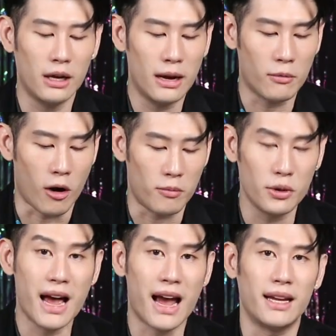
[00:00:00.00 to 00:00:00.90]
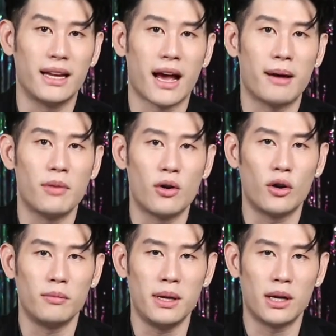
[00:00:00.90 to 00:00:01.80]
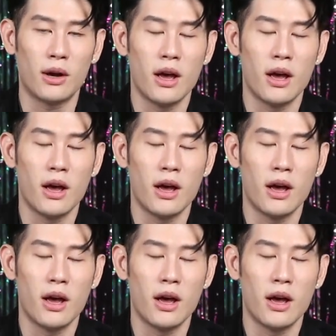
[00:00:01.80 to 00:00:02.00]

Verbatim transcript: เรื่องของผู้ใหญ่นะครับบางคนมี